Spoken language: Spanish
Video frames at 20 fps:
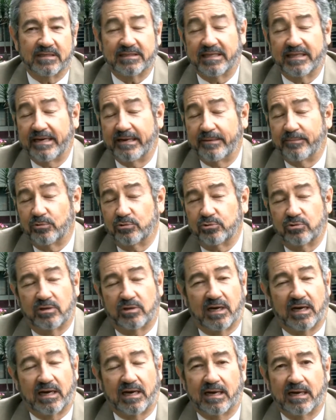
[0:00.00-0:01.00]
tenemos un
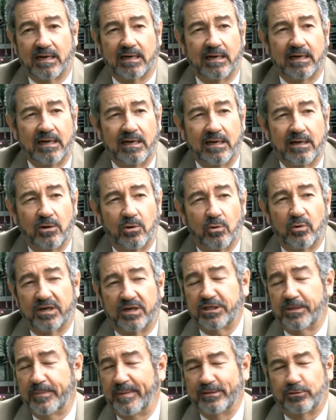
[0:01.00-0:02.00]

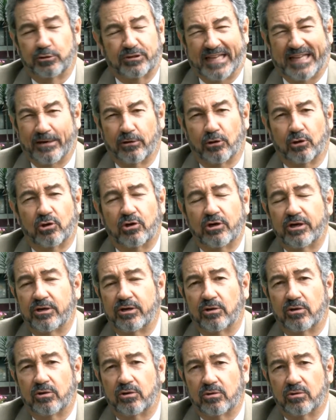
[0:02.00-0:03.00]
crecimiento
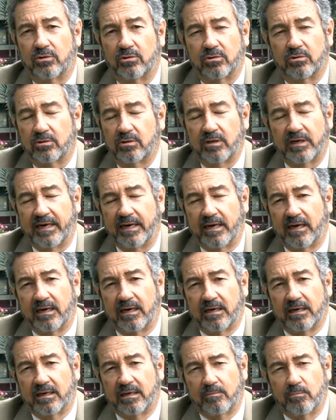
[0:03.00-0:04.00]
tecnológico
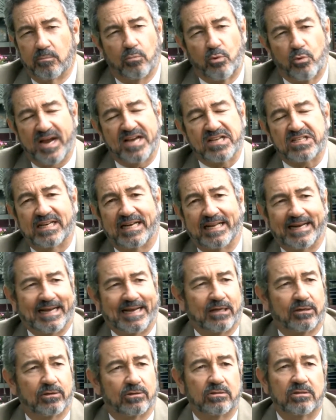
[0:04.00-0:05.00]
eh, muy
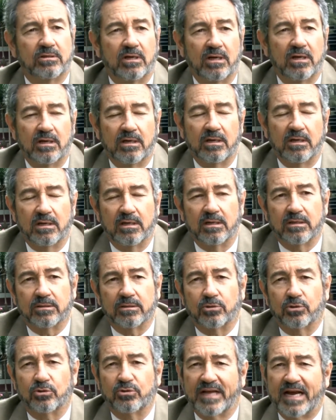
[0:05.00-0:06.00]
acelerado,
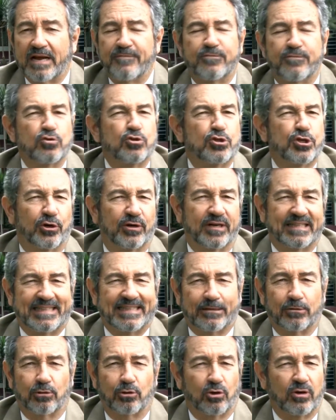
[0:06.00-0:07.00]
donde hay fusiones
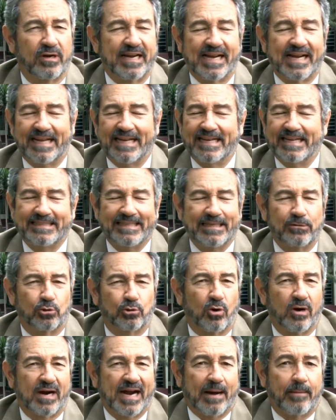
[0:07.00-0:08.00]
tecnológicas de
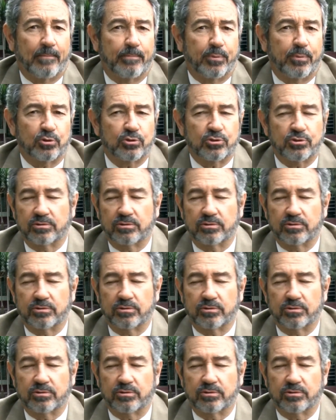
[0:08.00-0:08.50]
distintos campos,